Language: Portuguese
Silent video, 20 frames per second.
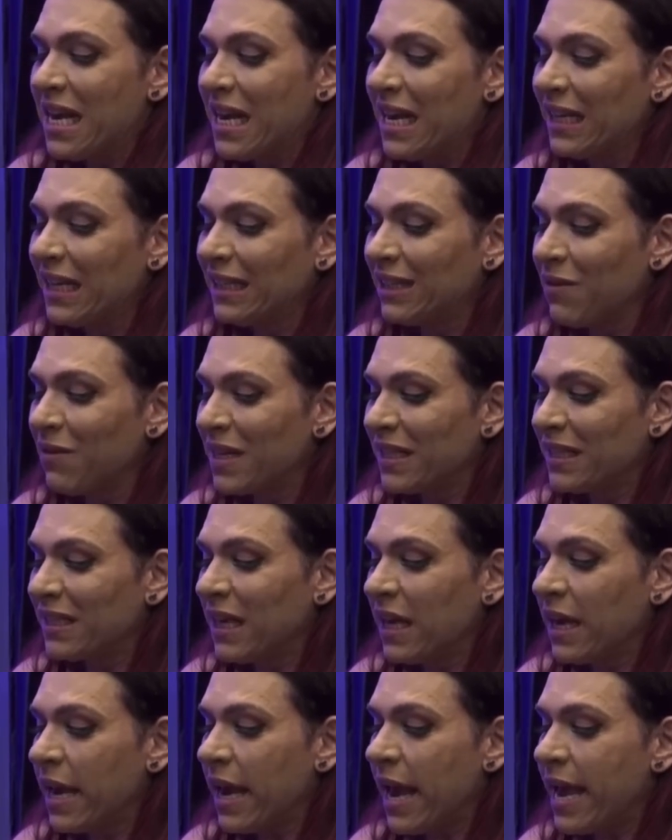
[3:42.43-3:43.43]
Então,
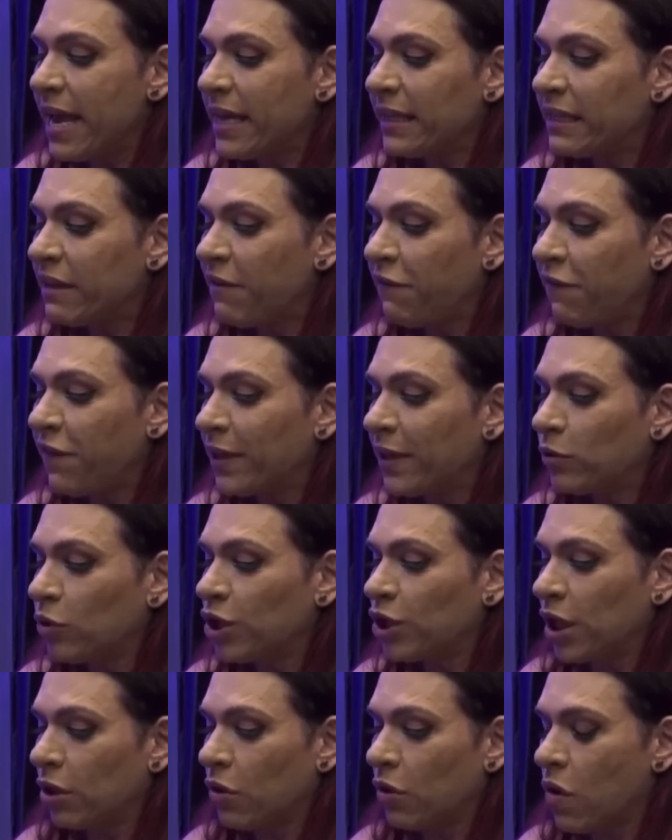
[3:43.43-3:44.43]
assim, esse efeito
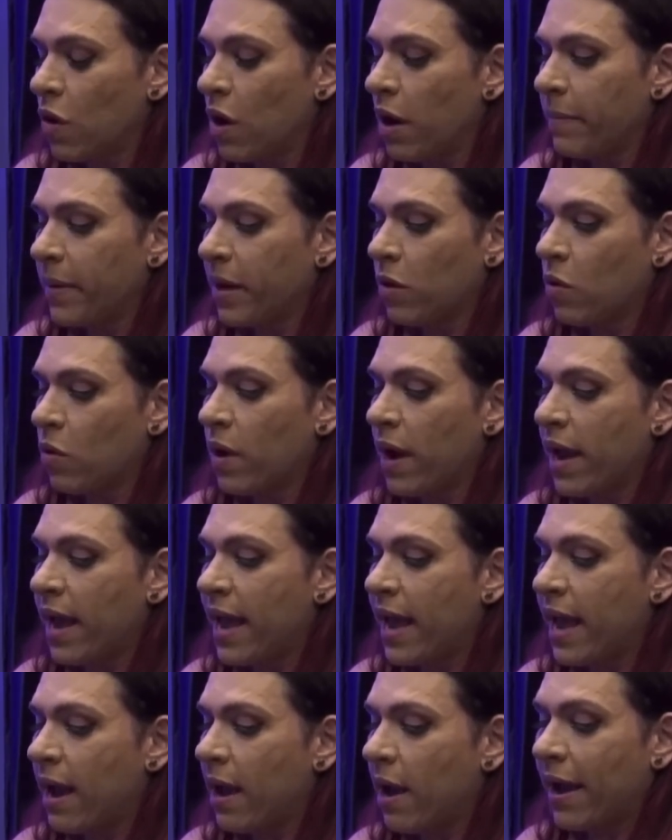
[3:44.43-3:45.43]
genômico,
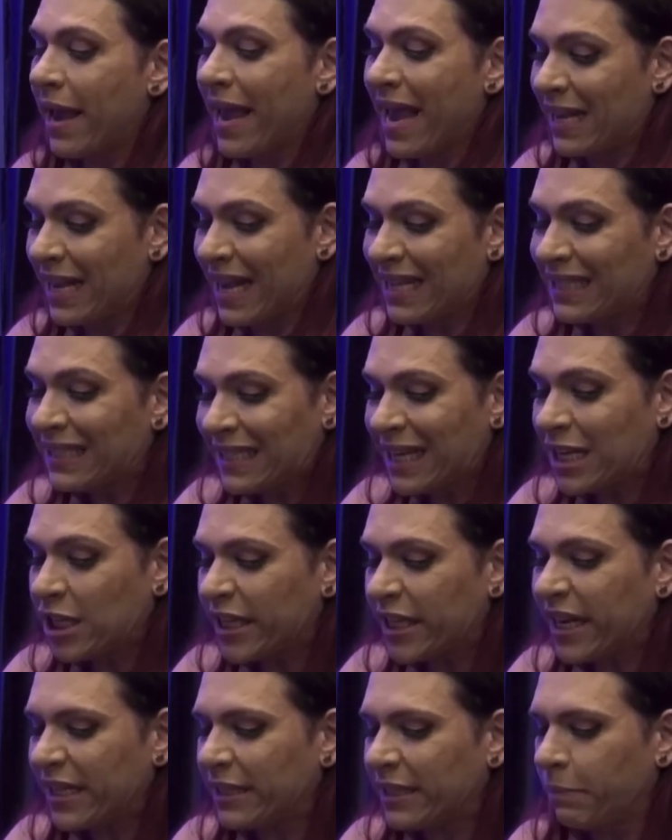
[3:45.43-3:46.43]
é, é,
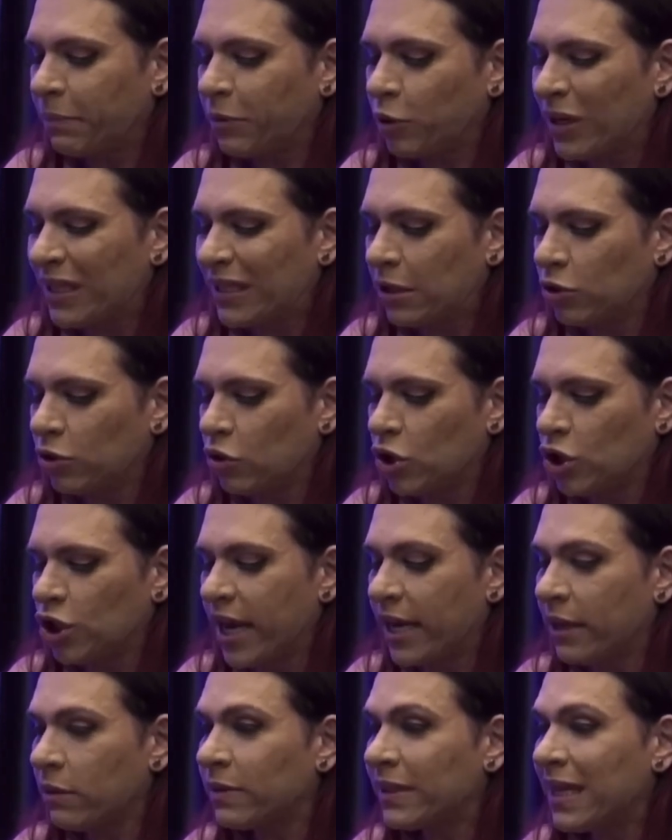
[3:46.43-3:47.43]
esses receptores
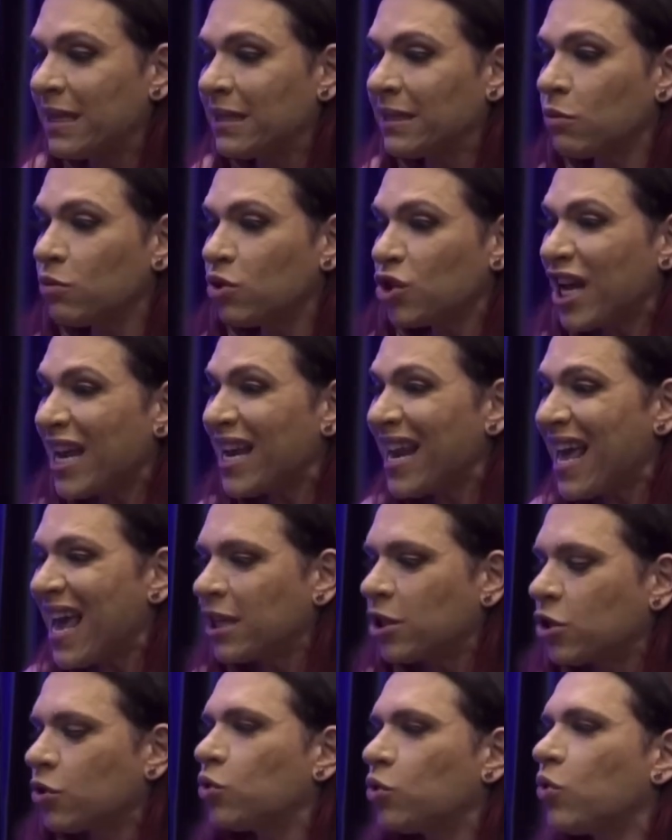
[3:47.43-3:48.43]
androgênicos, eles são
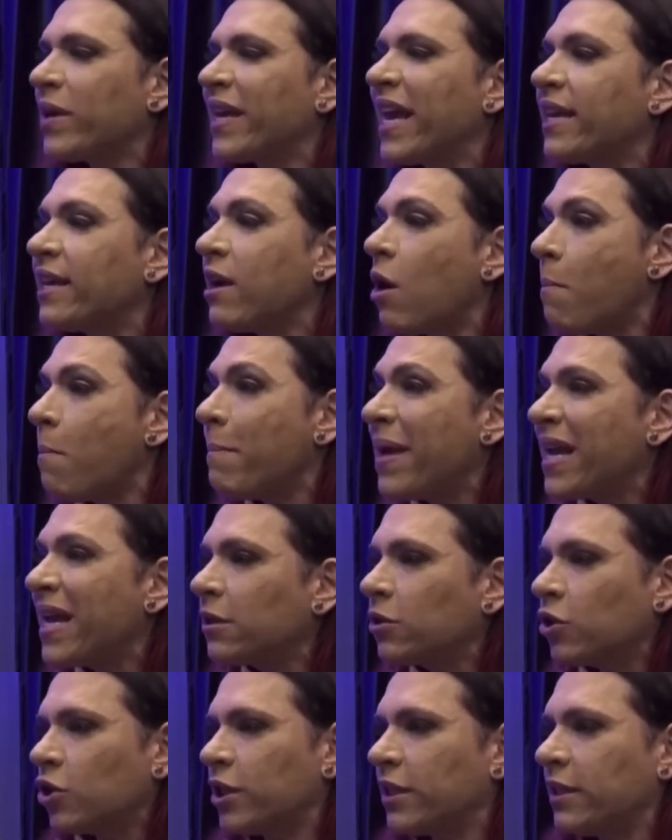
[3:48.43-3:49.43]
genéticos. O que, que
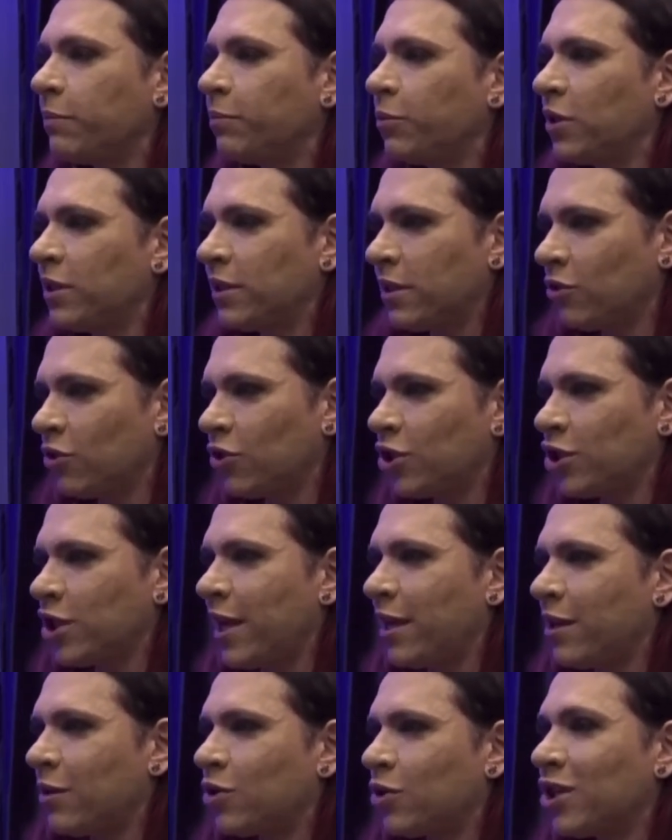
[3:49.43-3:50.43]
aumenta os receptores
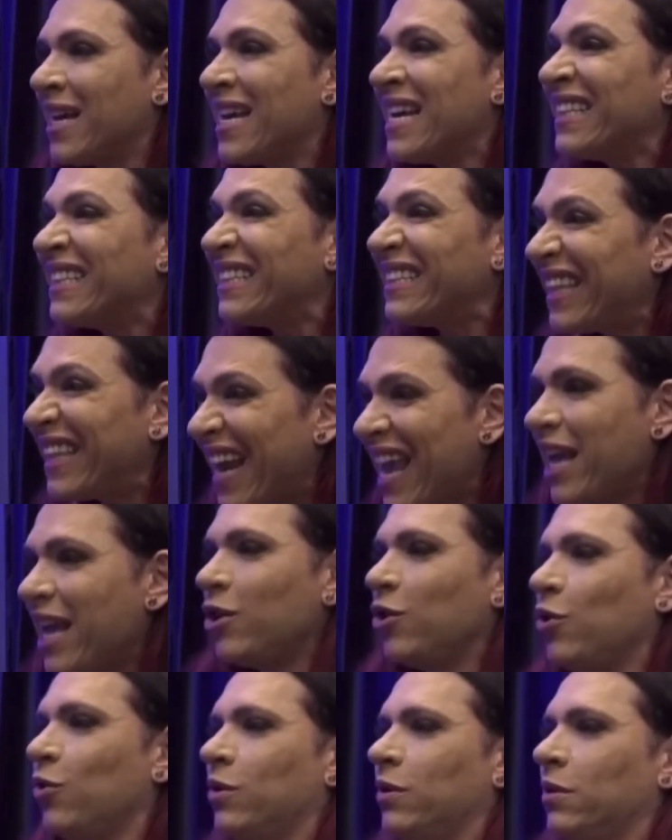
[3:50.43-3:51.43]
androgênicos?
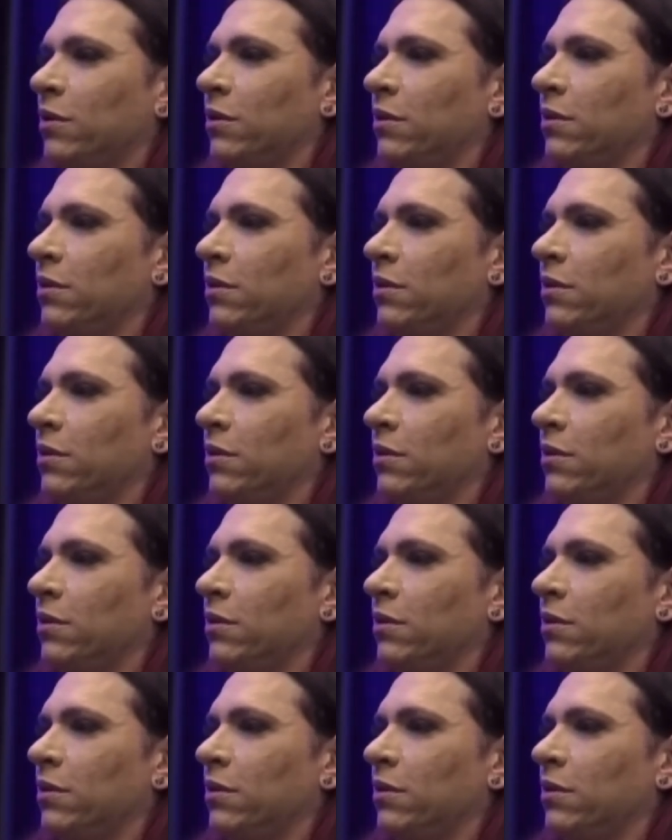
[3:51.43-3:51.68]
Treino.